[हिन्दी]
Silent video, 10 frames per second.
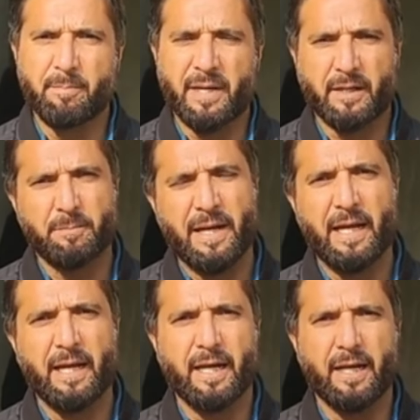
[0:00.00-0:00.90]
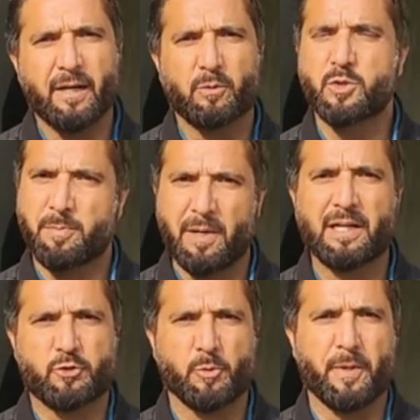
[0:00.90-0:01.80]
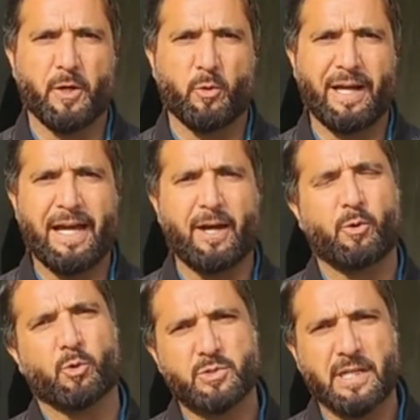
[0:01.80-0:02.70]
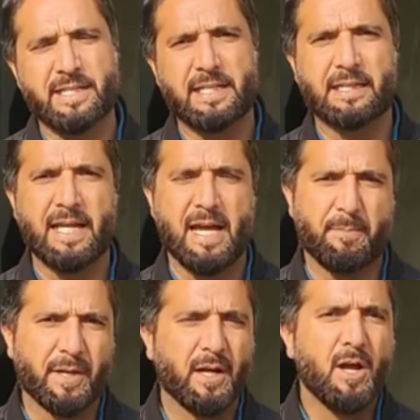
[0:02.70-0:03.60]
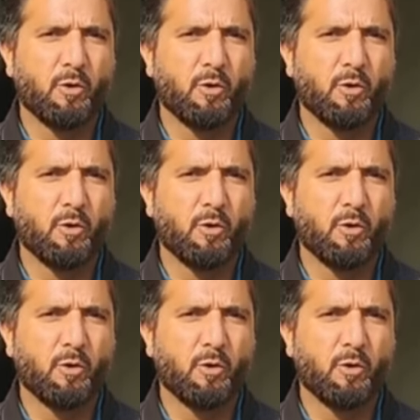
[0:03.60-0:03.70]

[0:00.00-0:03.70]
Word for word: बड़ी मर्ग में कुछ मिलिटेंट छुपे हुए हैं और उसके चलते यहाँ पर